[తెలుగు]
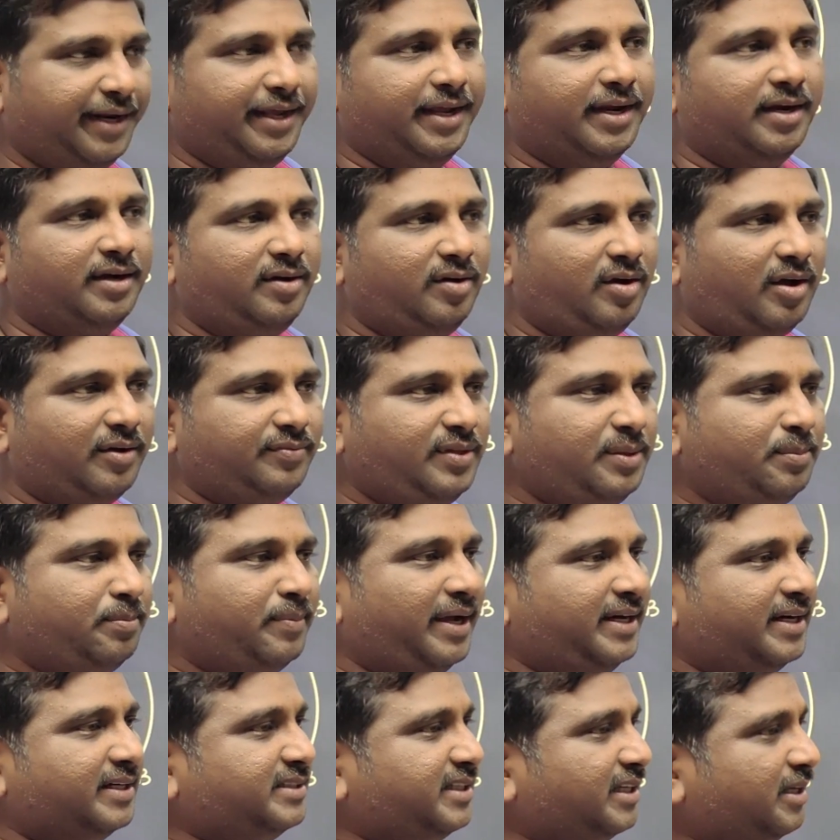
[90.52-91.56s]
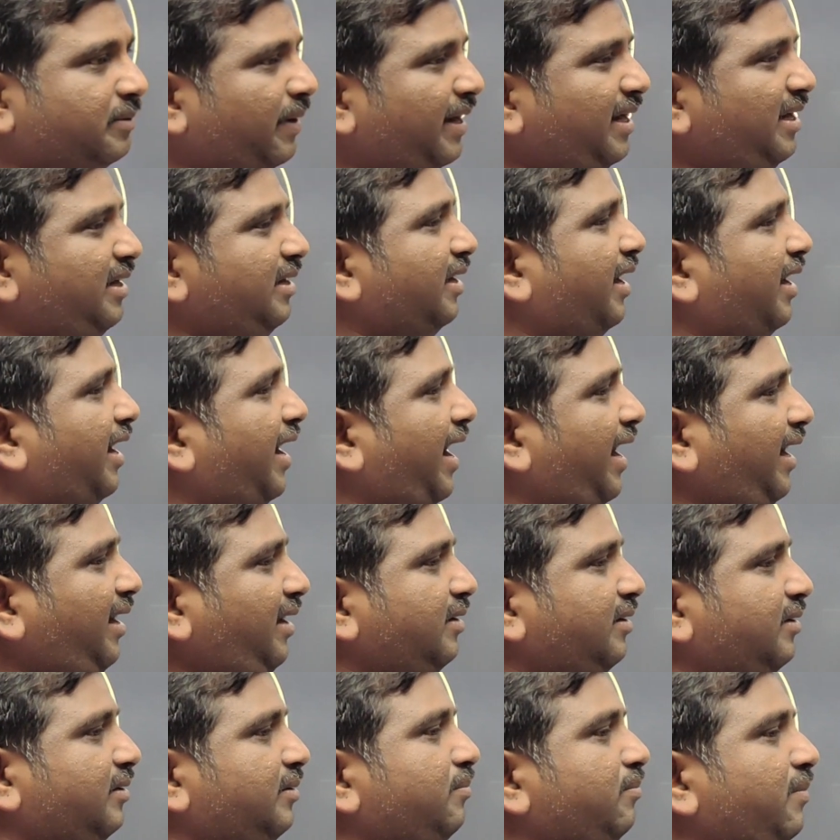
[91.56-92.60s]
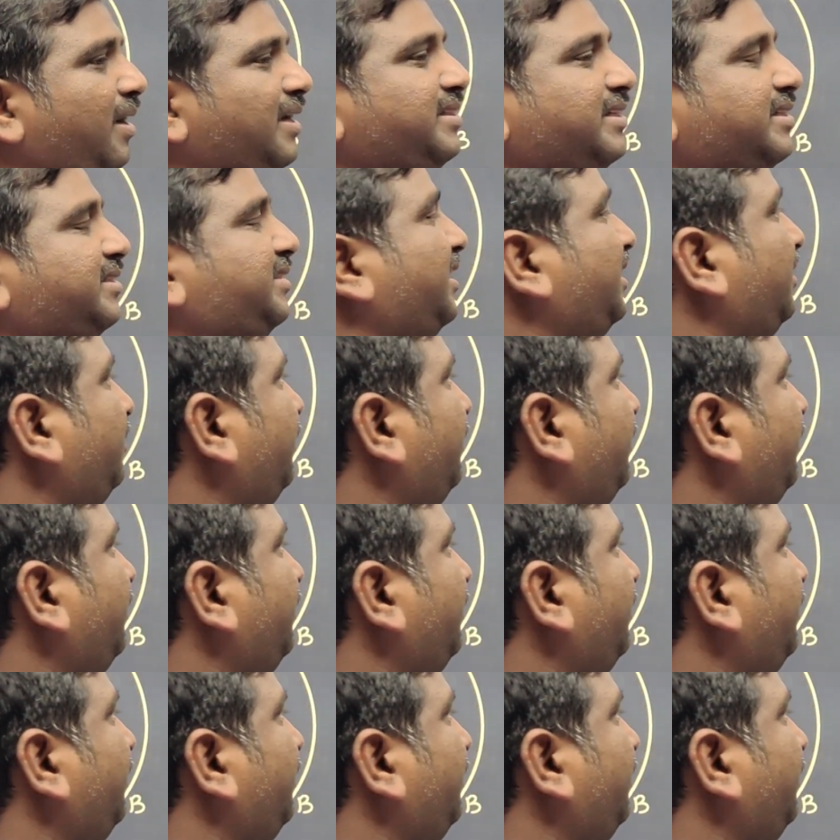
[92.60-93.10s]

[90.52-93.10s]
ఏరియా ఆఫ్ ది మైనర్ సెగ్మెంట్ అండ్ మేజర్